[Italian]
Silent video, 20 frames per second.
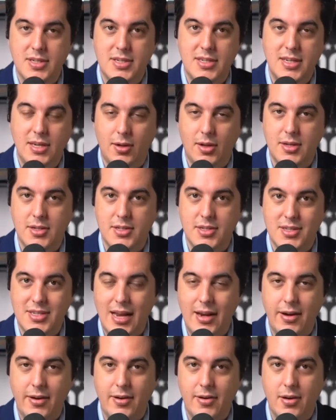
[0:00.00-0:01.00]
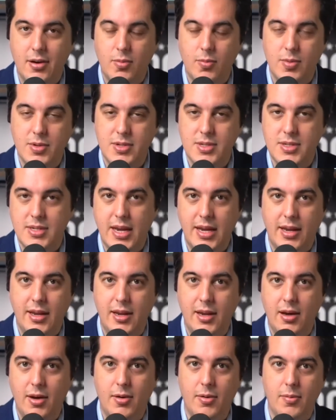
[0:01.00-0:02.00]
Ragazzi, Joe Biden,
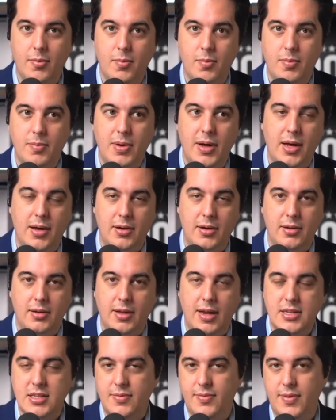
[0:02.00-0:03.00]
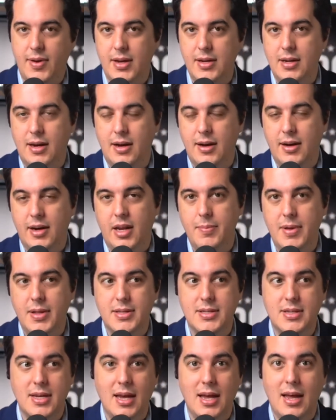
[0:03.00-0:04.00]
quando era solo senatore, si portava a
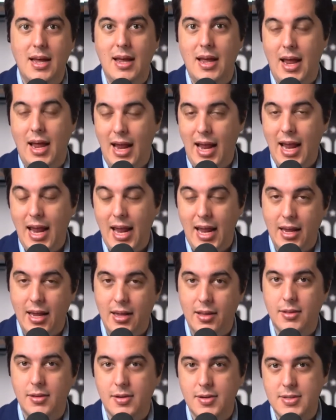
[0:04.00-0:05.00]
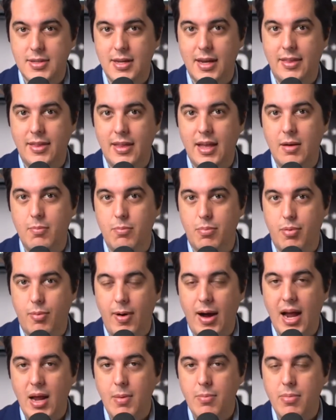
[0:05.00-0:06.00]
casa documenti riservati,
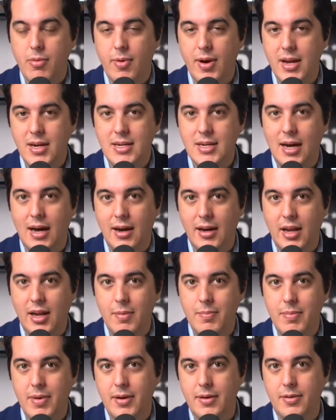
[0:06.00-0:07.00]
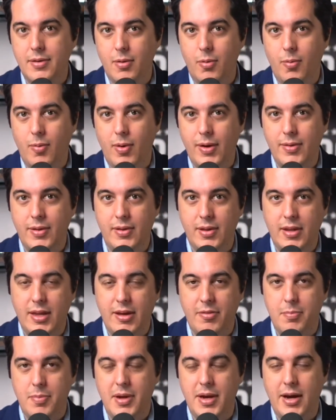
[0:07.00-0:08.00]
e vogliamo parlare di quel documento che
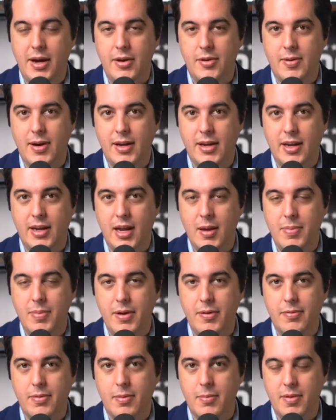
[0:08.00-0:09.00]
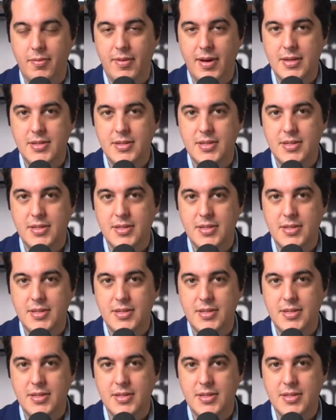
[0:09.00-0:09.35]
dimostra la corruzione?